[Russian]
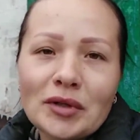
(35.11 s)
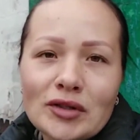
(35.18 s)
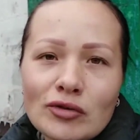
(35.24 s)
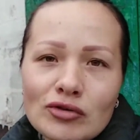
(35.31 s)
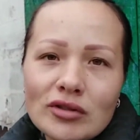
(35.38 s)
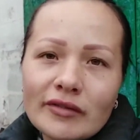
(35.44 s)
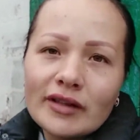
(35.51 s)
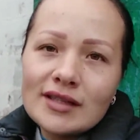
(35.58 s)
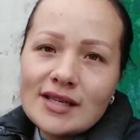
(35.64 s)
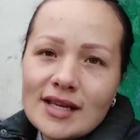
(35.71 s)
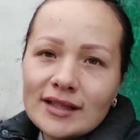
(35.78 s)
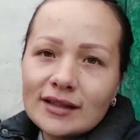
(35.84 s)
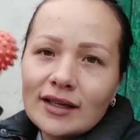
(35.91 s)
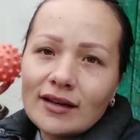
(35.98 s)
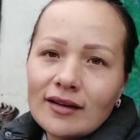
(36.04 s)
платежного
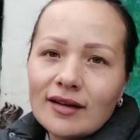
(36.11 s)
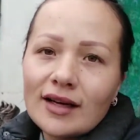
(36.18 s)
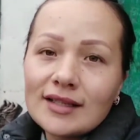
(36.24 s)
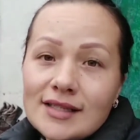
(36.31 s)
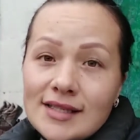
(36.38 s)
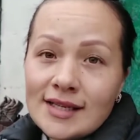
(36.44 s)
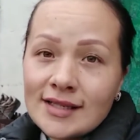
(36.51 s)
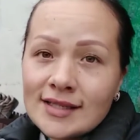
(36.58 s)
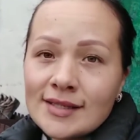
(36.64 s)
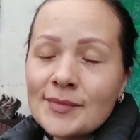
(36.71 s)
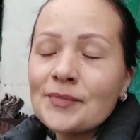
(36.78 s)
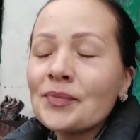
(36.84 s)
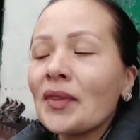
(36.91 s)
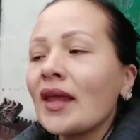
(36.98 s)
центра AdSense.